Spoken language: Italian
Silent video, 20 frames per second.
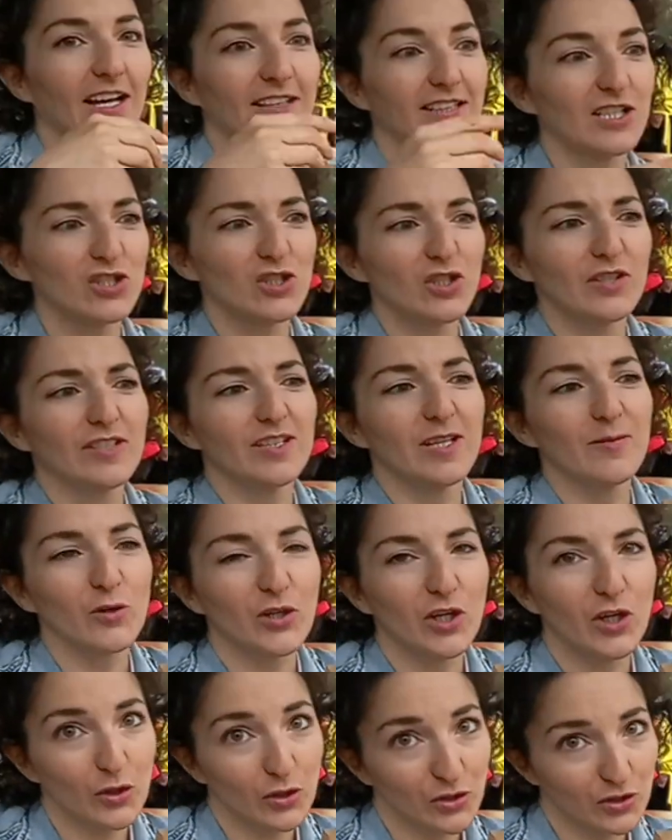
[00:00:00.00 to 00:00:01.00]
adesso
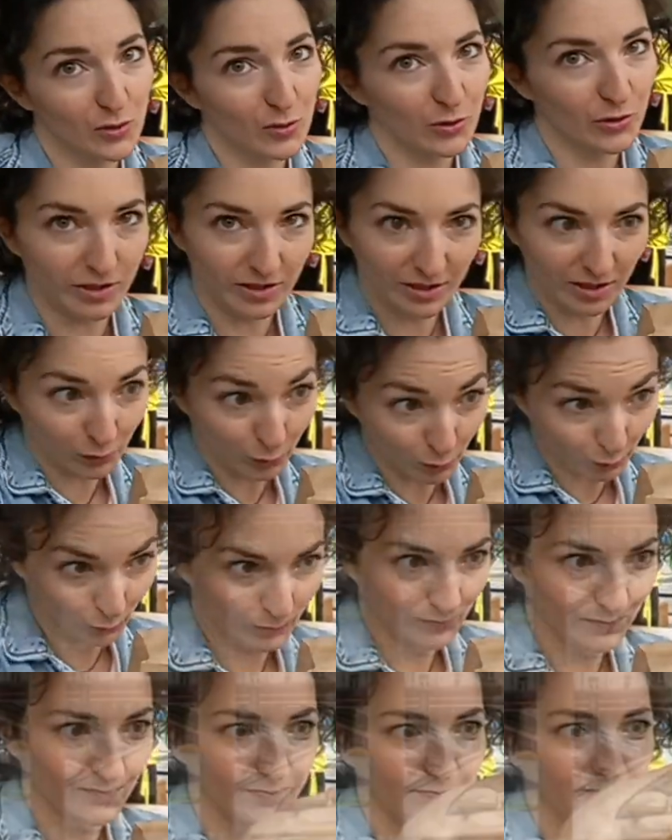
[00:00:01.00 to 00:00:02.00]
vediamo che cosa hai ordinato
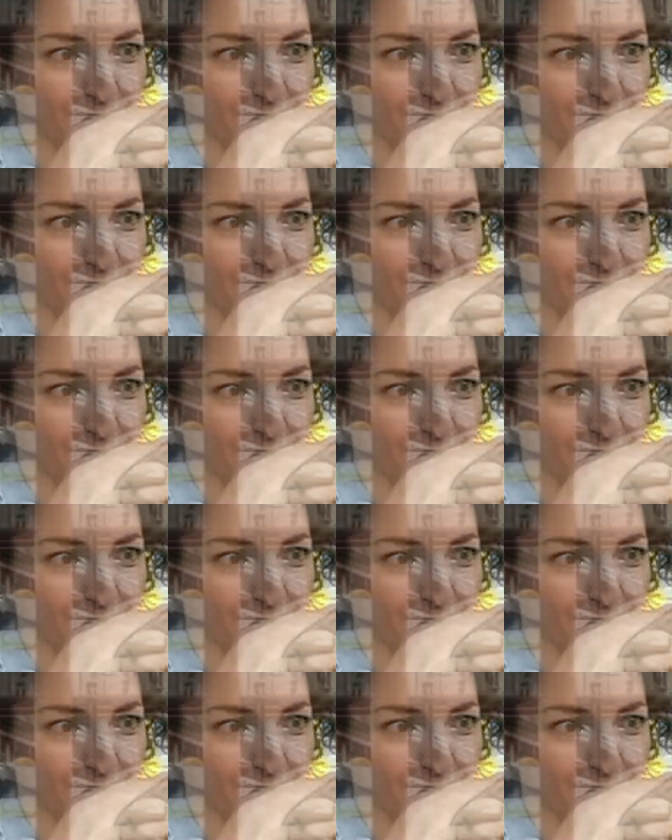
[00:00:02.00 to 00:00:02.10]
tu